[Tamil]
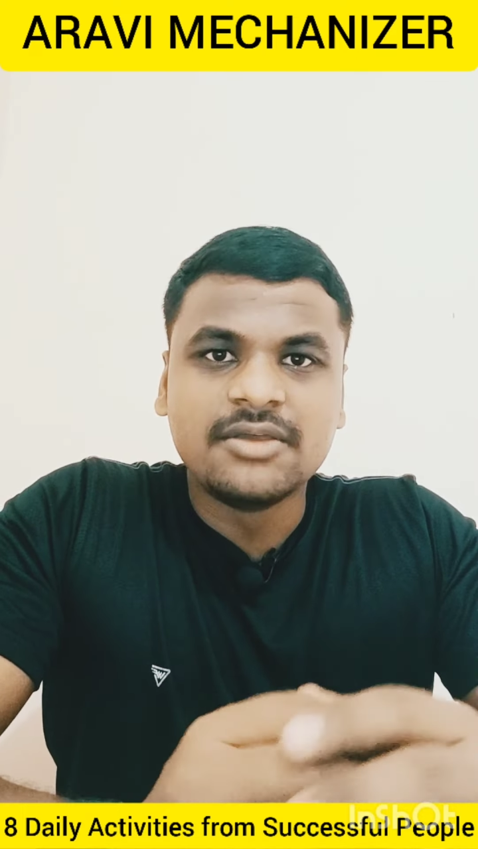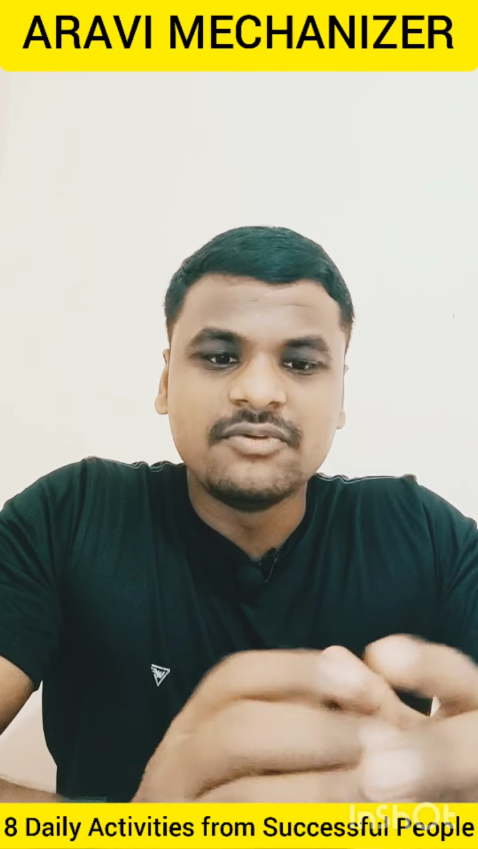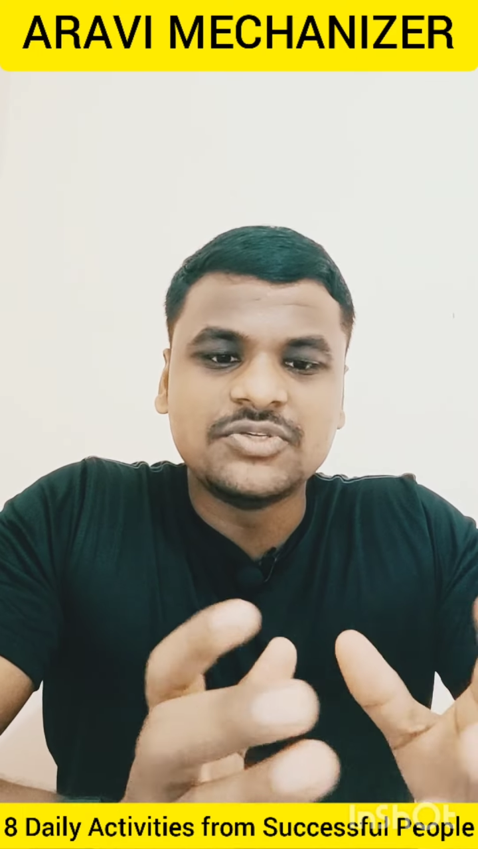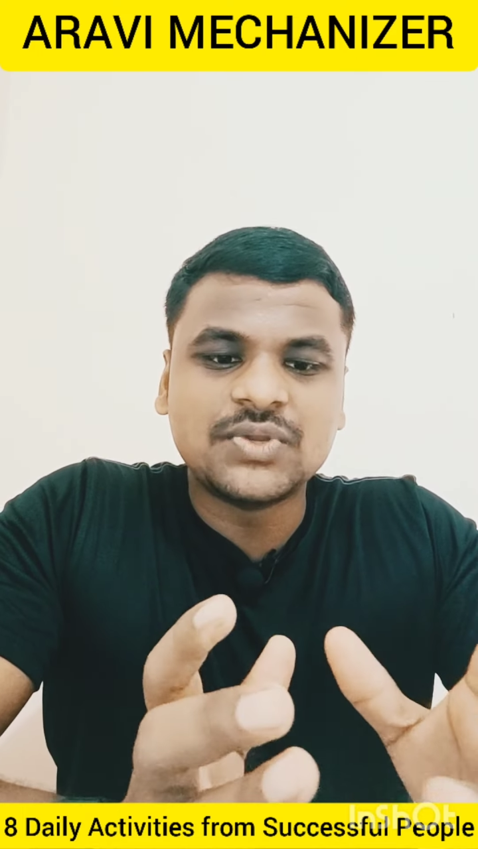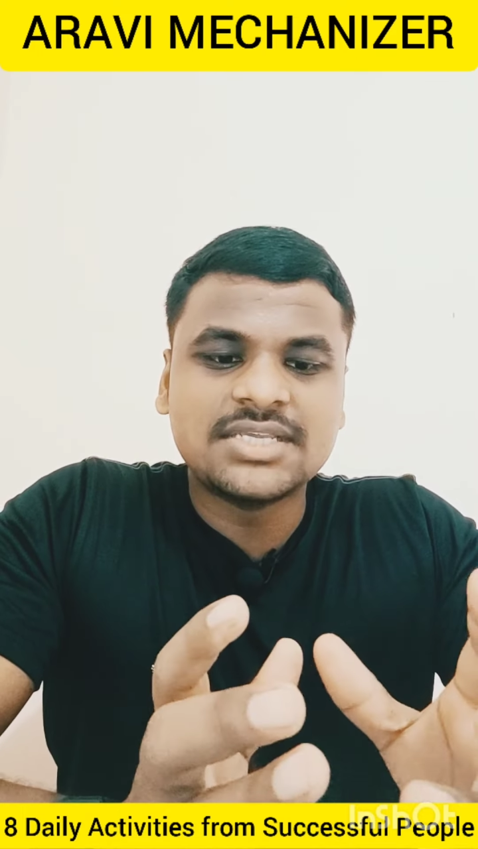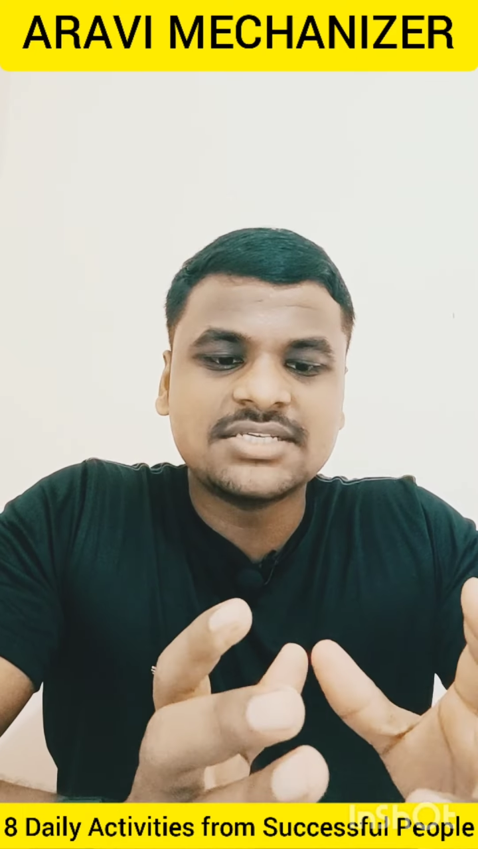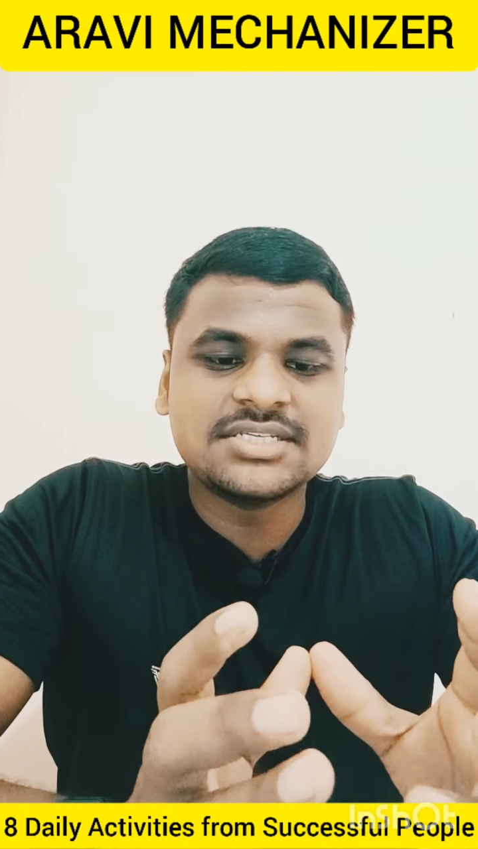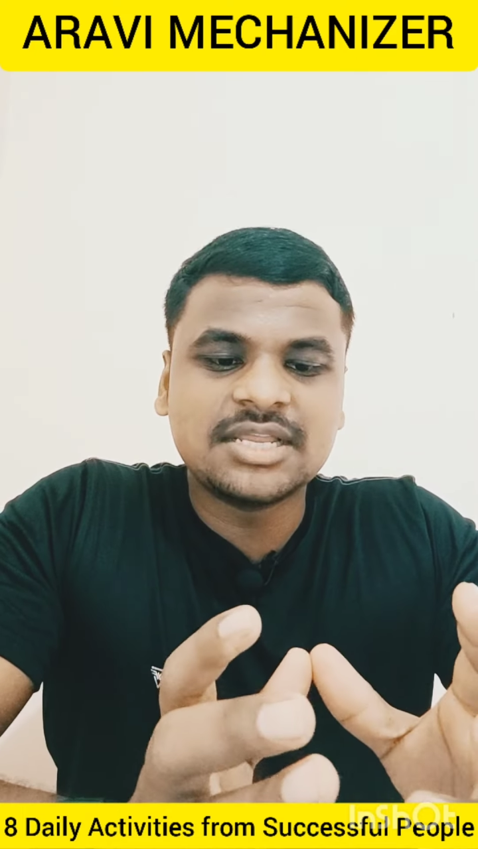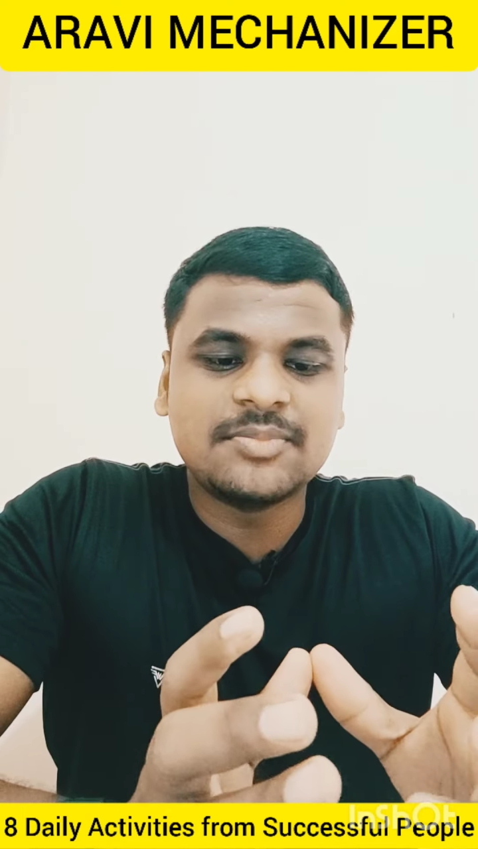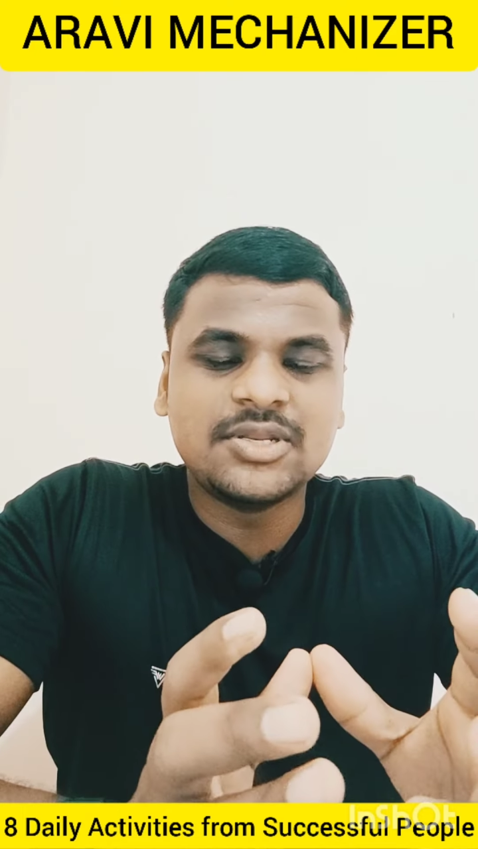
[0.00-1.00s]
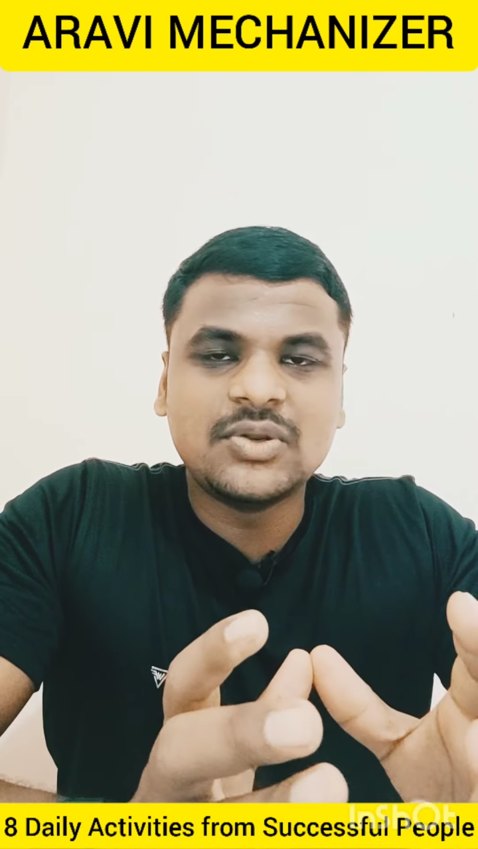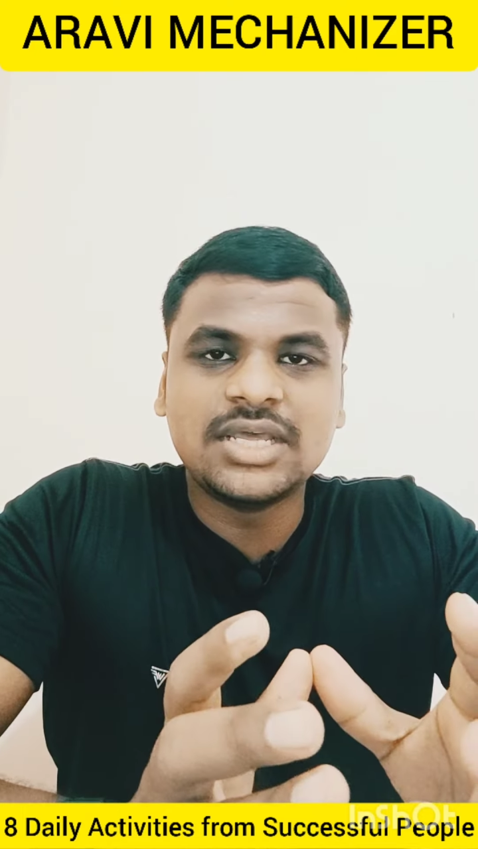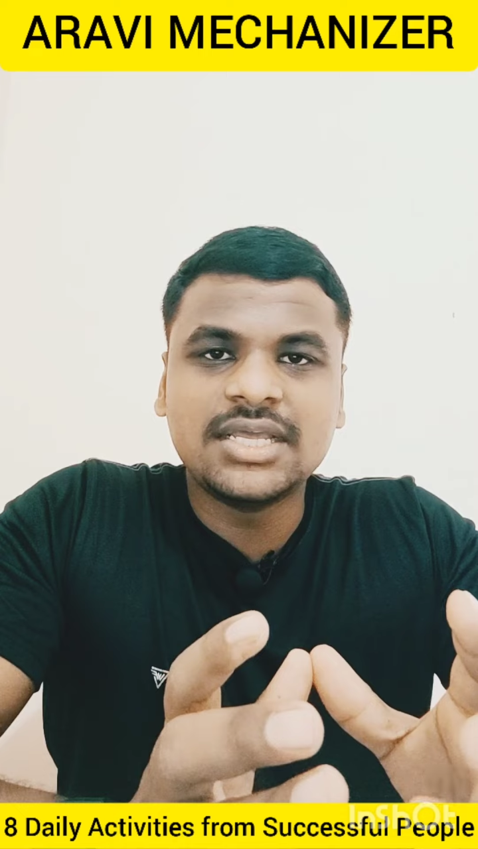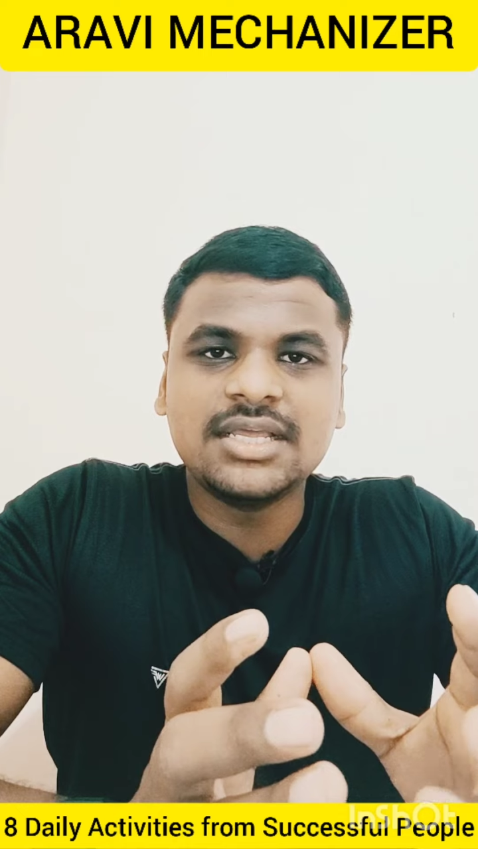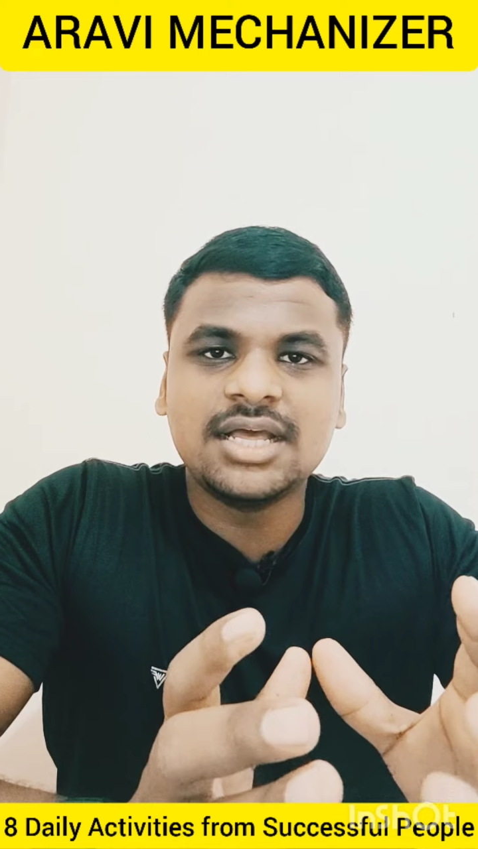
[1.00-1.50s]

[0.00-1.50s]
விஷுவலைசேஷன் அப்படின்னோடனே